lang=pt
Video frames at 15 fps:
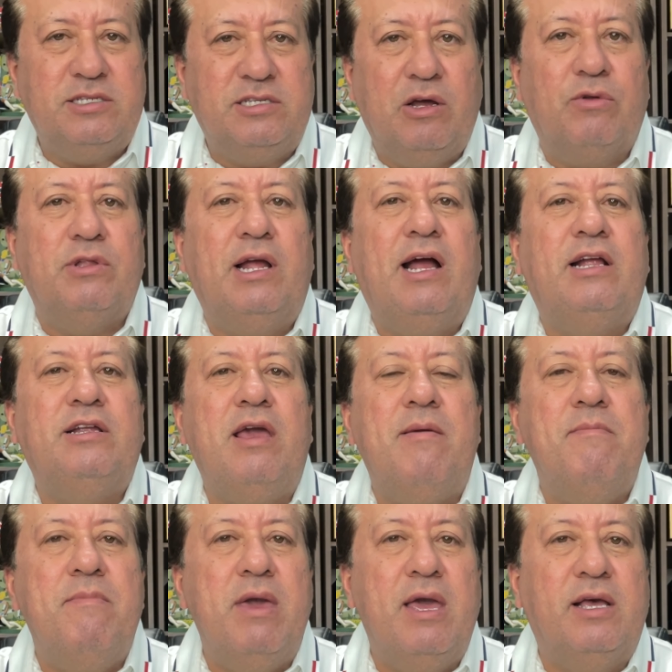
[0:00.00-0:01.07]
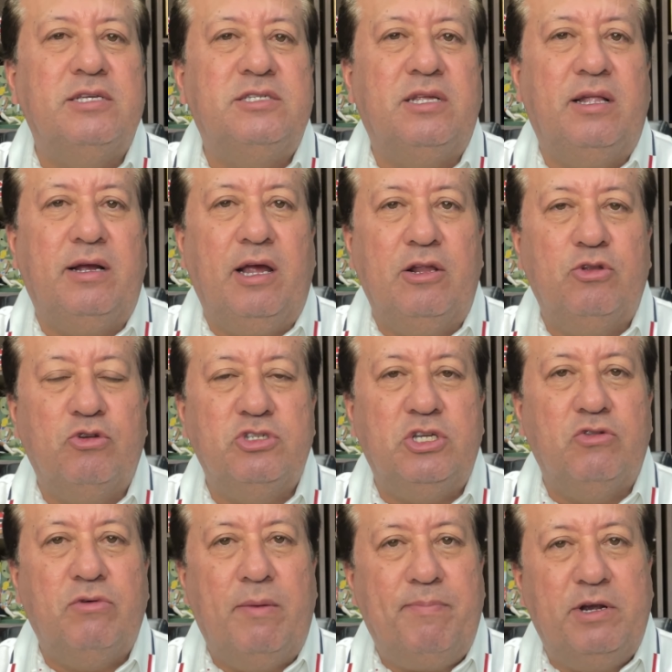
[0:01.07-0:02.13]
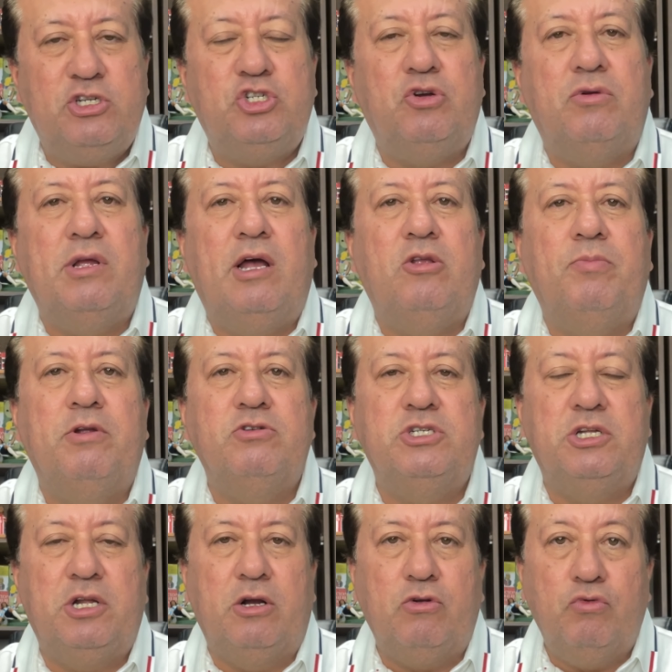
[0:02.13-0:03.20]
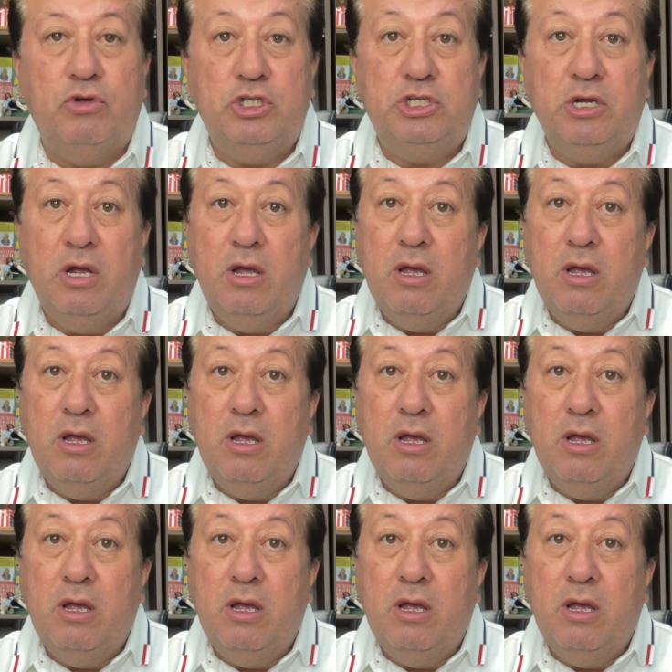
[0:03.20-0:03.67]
saudade é imensa daquele torcedor apaixonado pelo Santa Cruz.